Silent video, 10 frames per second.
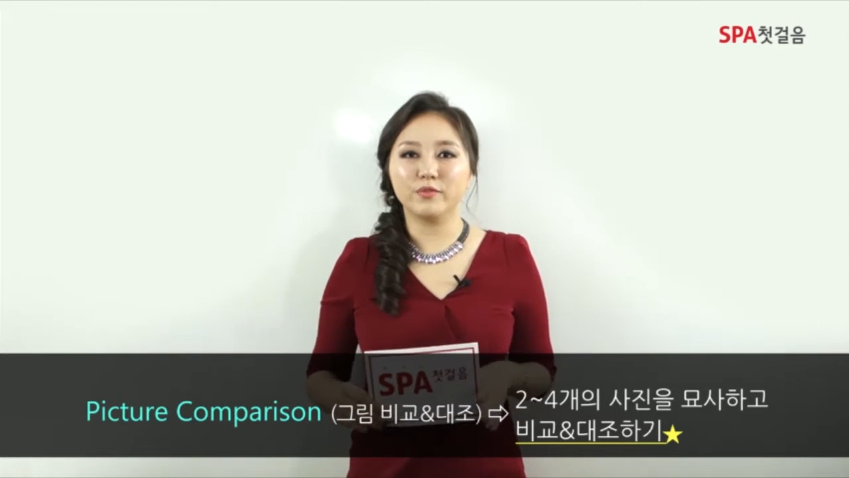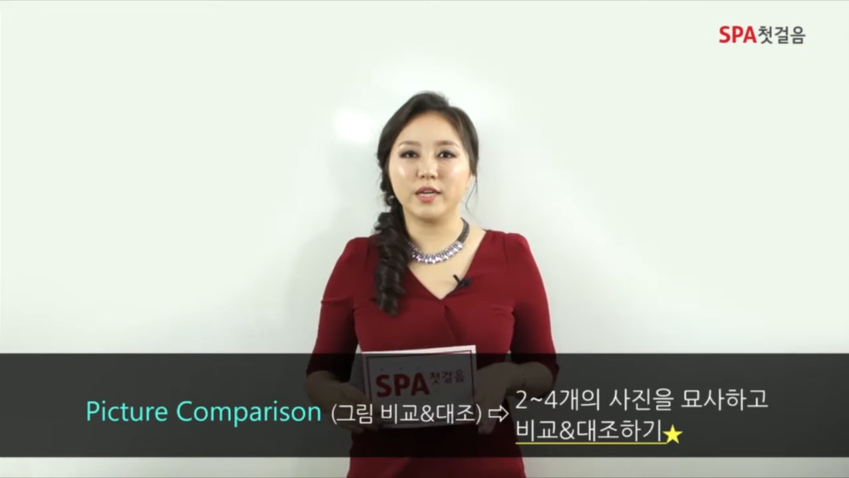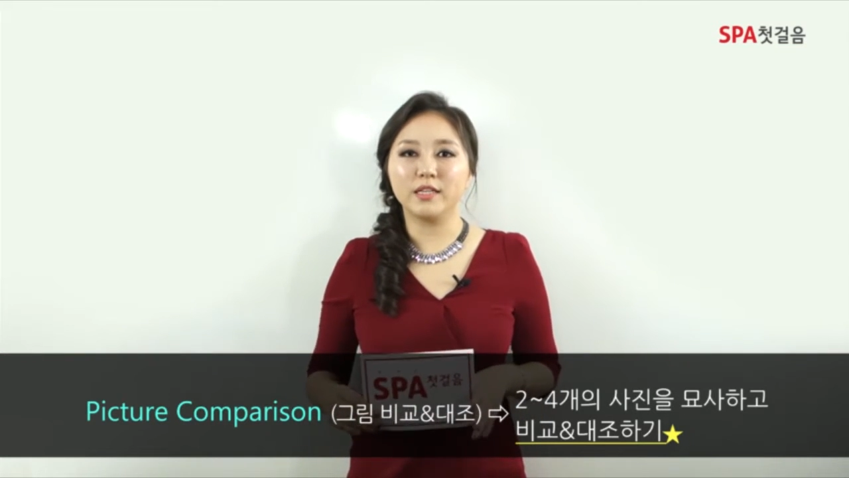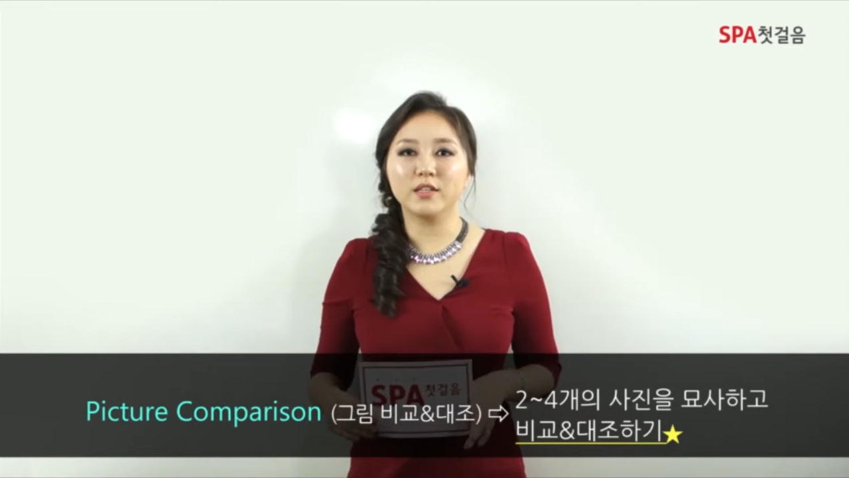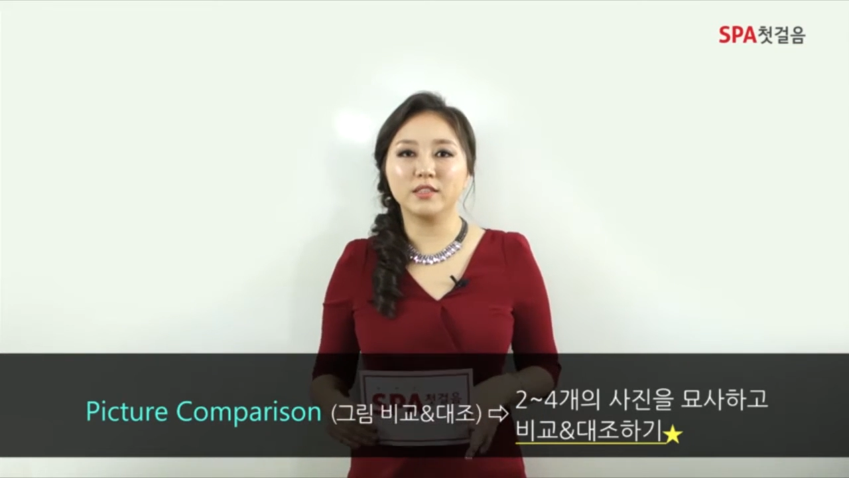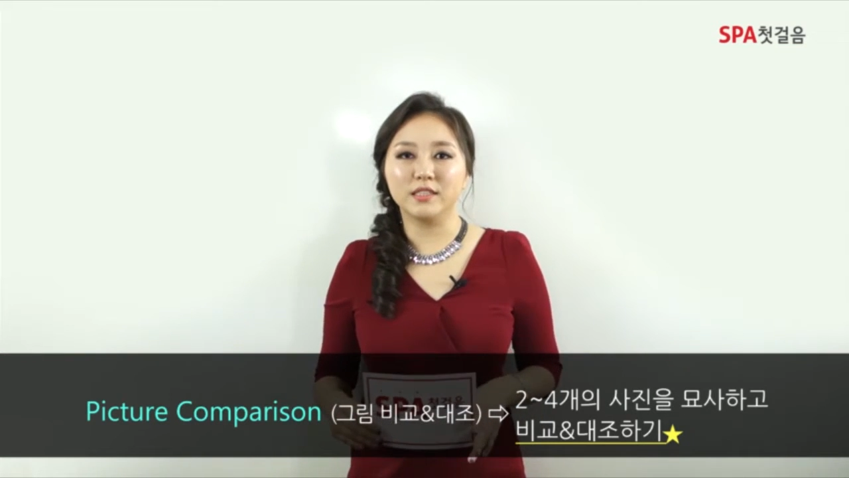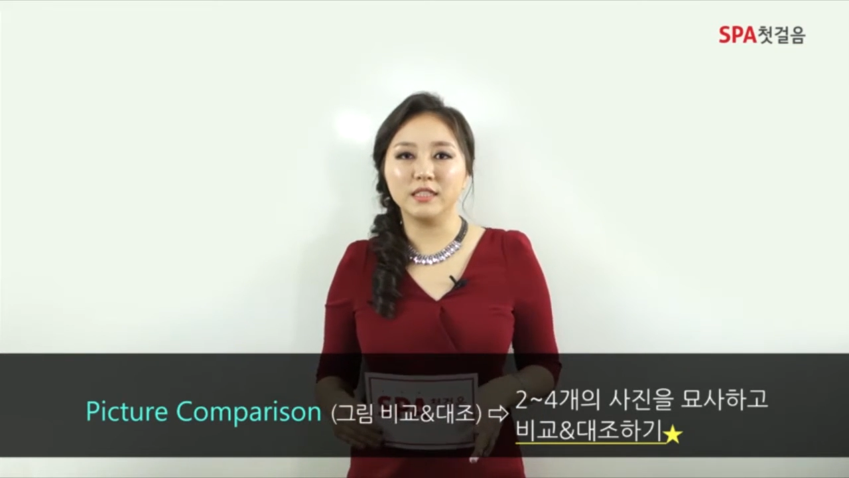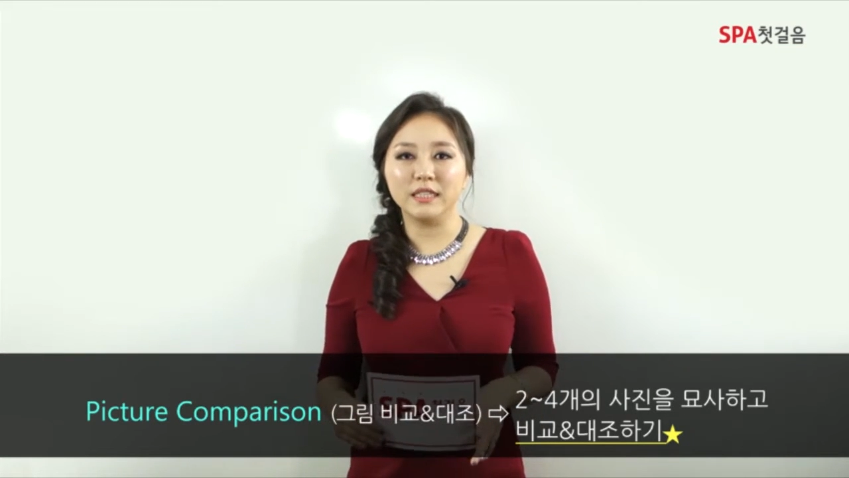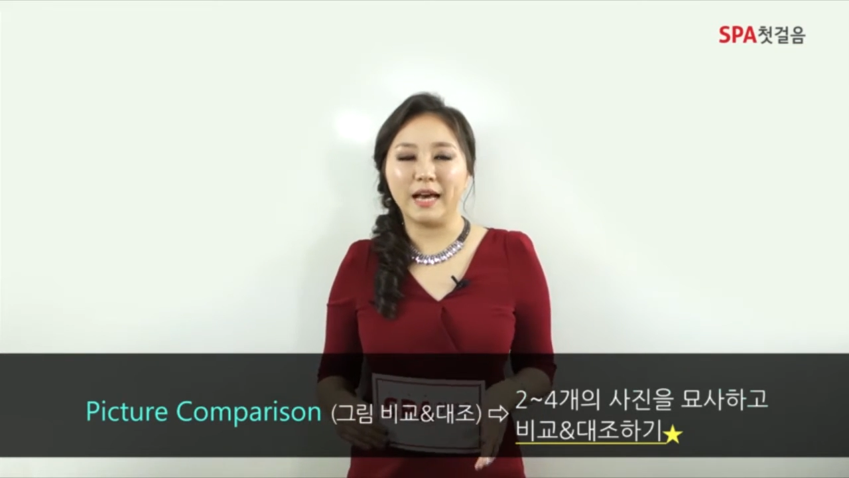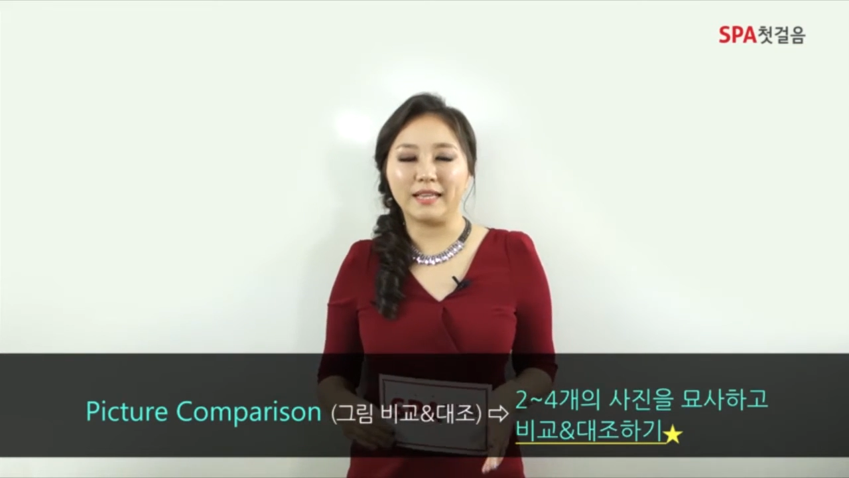
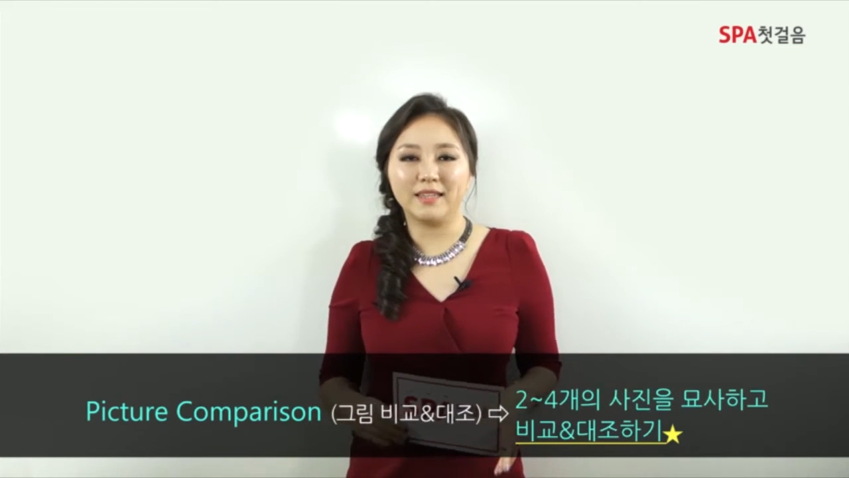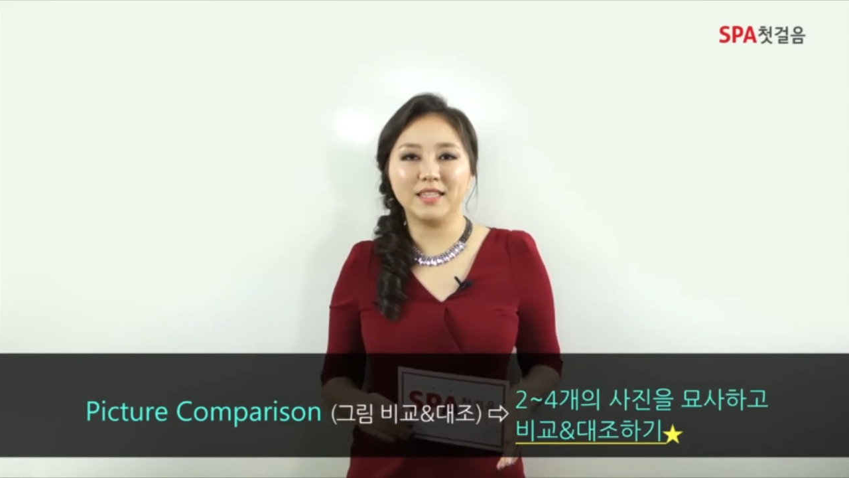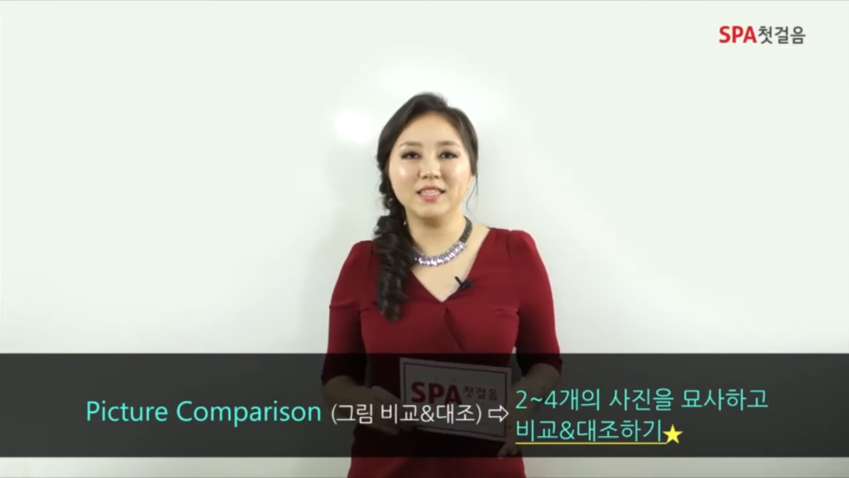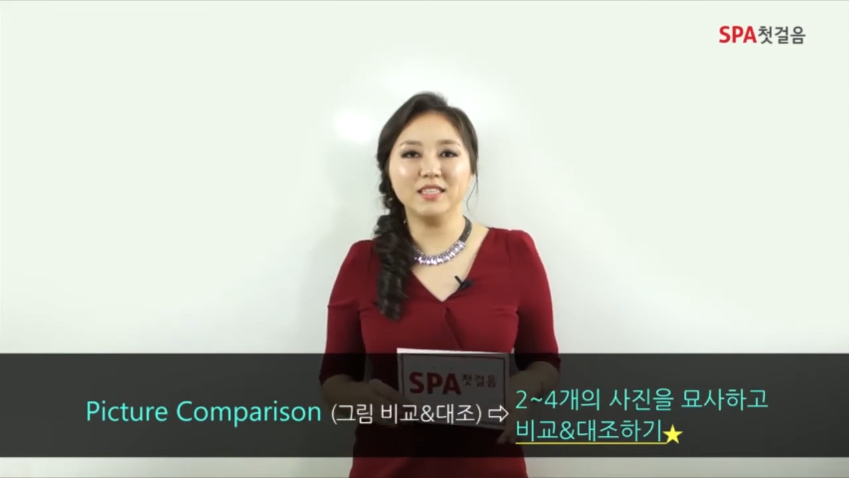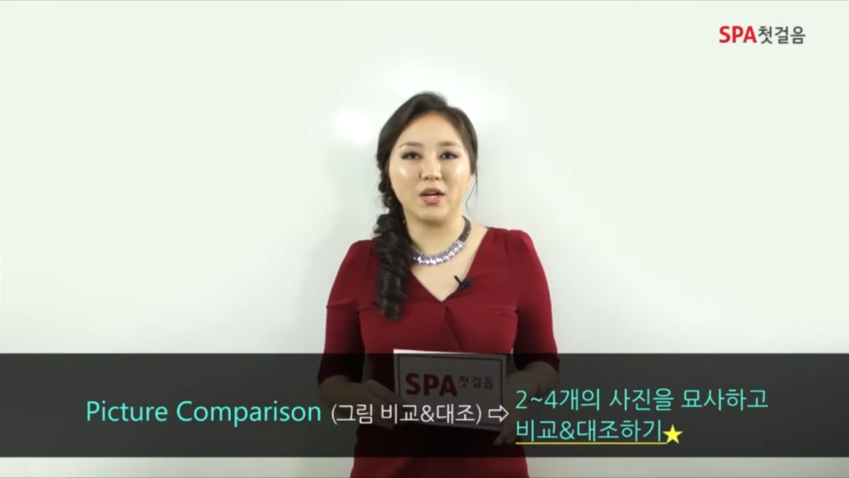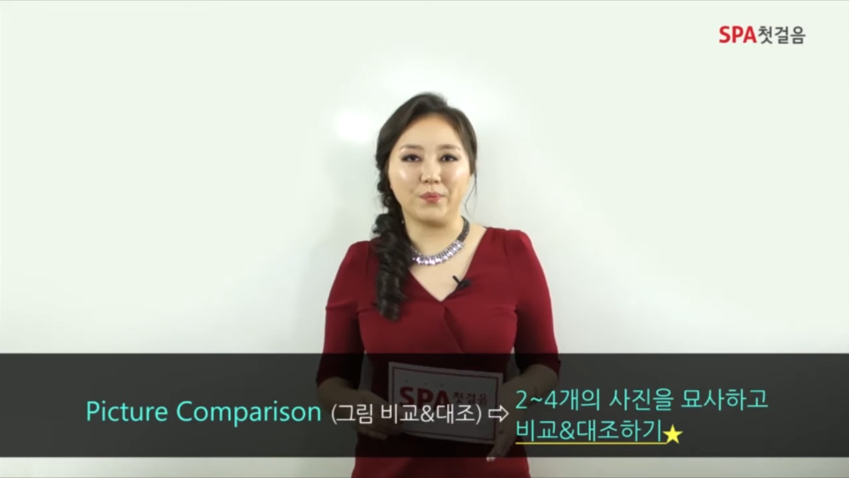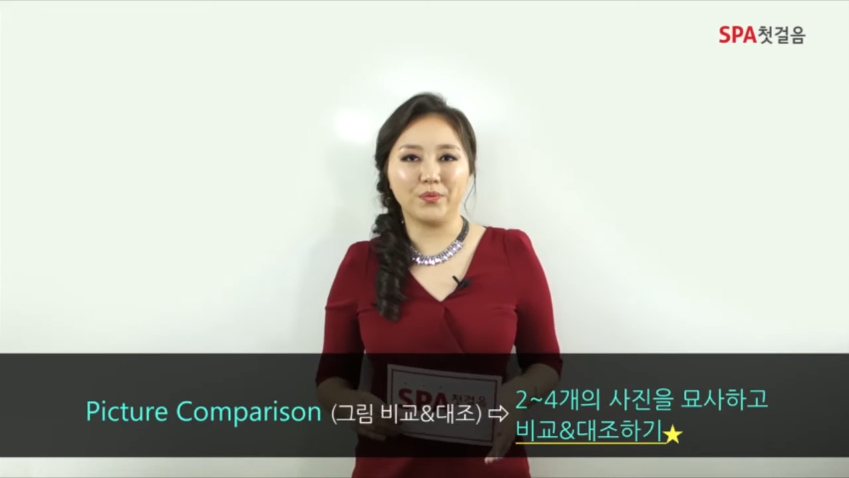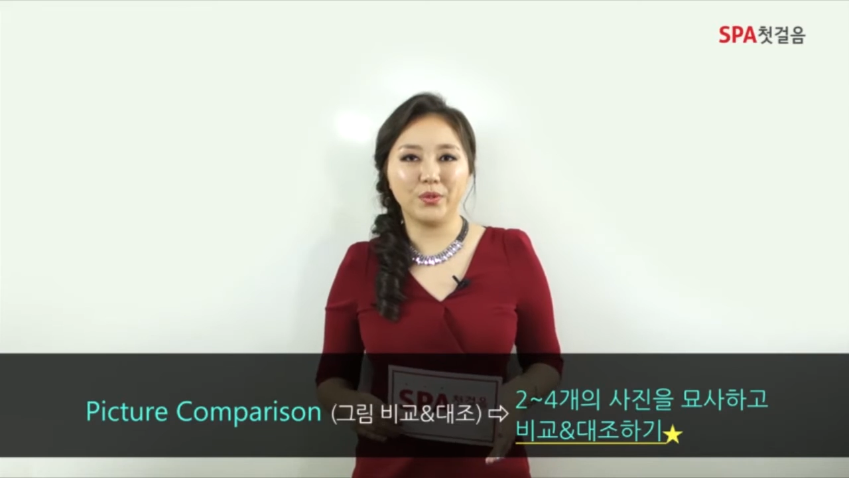위해서는 같은 점